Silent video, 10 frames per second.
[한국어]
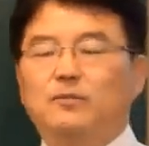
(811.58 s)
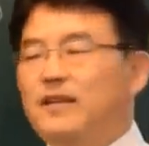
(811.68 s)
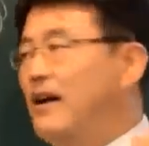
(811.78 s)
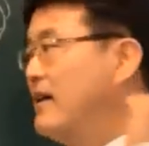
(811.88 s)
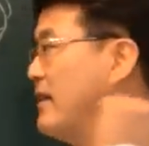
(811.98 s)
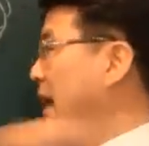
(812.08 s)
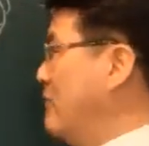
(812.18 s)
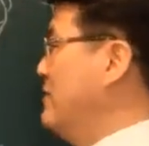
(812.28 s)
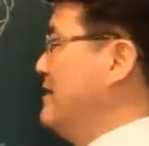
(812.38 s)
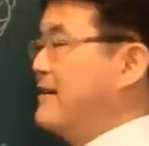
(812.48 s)
뭐냐?
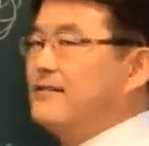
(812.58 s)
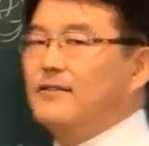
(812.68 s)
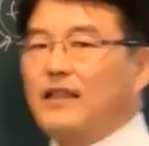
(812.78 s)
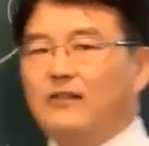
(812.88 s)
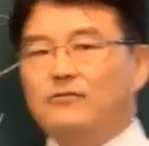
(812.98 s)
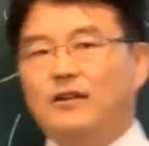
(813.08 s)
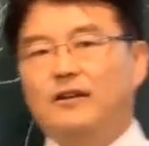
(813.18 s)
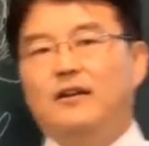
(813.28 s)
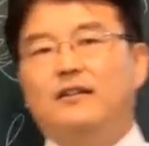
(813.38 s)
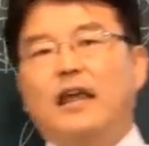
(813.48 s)
대운이다는 거예요. 대운.
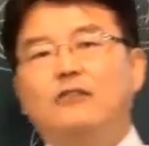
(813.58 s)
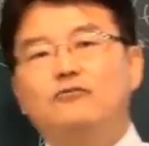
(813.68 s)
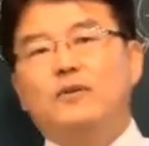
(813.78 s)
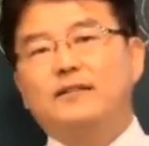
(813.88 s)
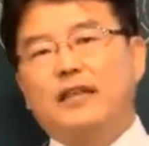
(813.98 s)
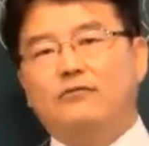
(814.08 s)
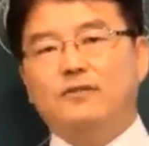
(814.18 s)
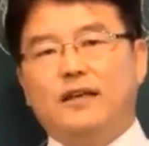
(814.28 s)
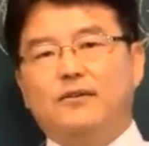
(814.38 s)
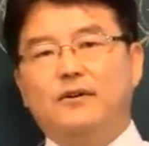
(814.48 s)
대운과
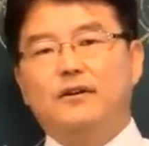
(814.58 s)
세운이에요.